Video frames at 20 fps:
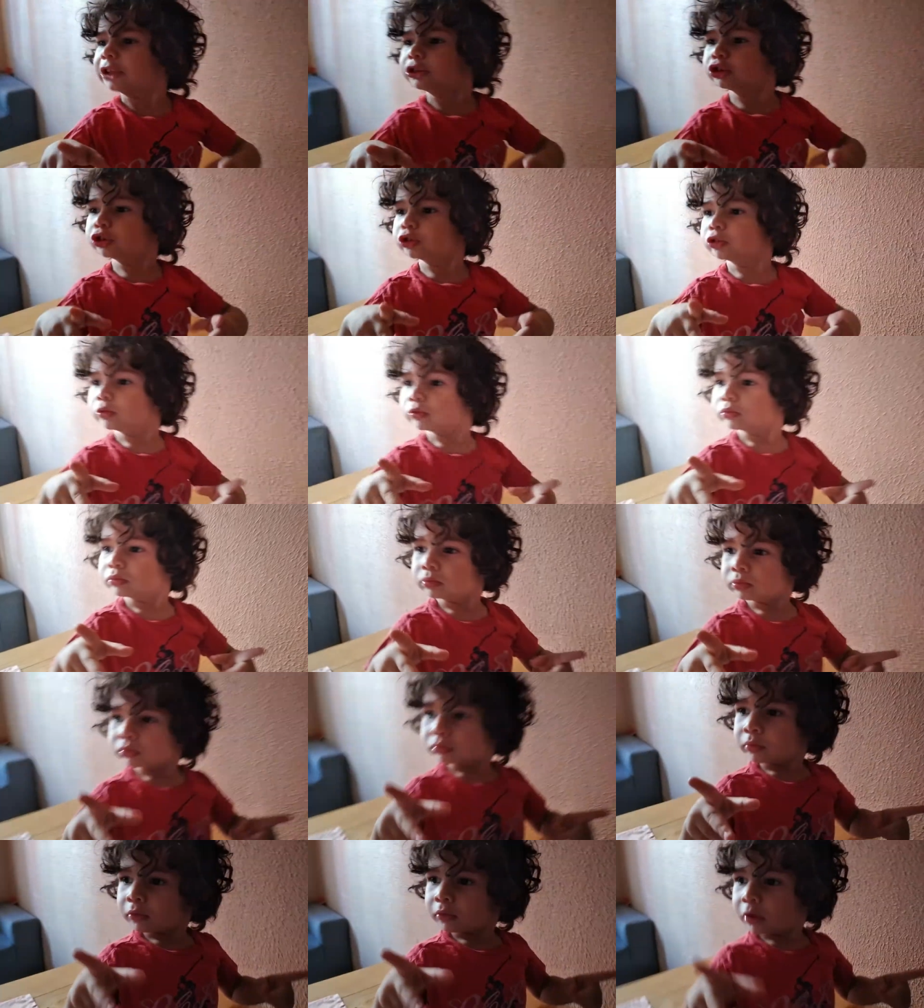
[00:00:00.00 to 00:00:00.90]
Quem é que vai
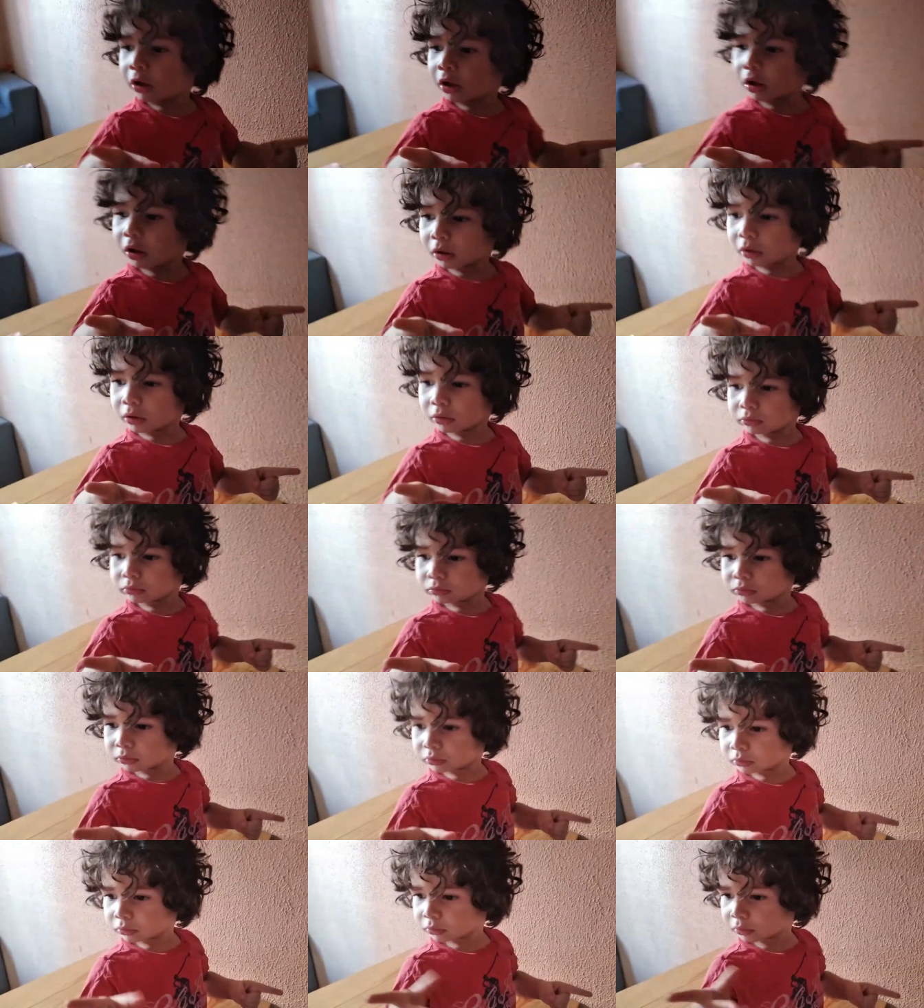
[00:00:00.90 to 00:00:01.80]
comer
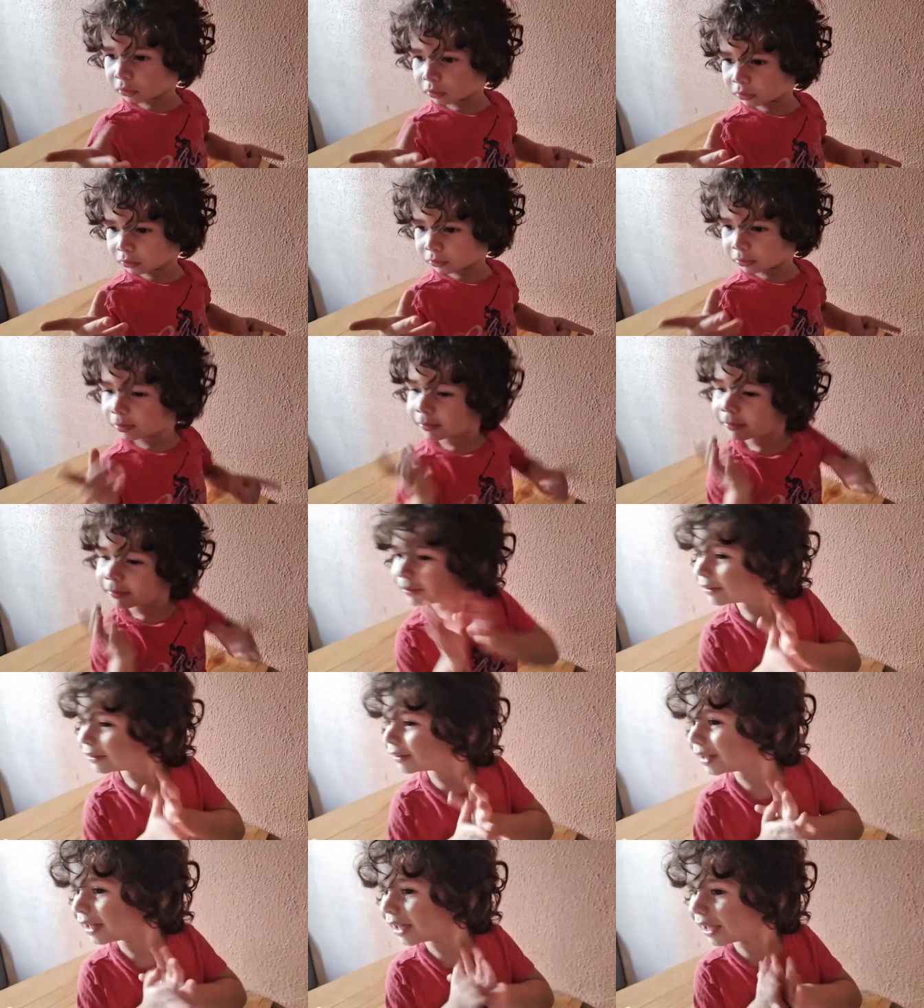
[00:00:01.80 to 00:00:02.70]
jujuba?
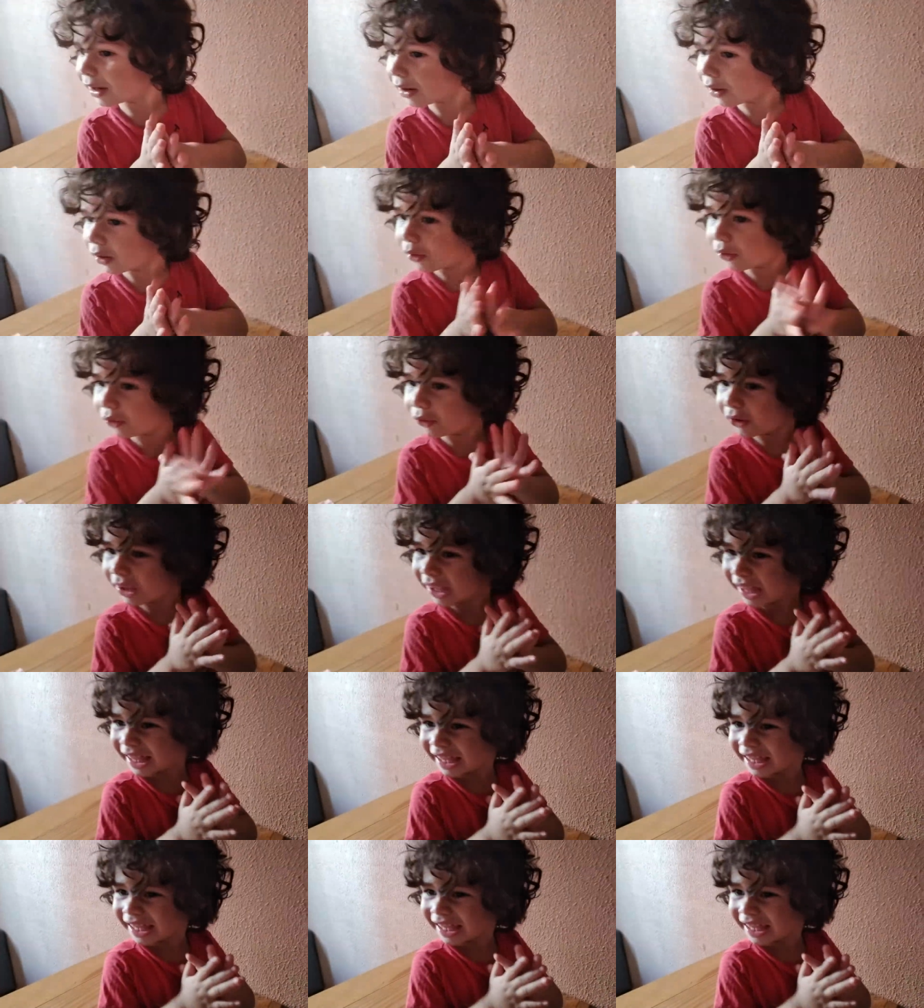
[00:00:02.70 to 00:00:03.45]
Meu.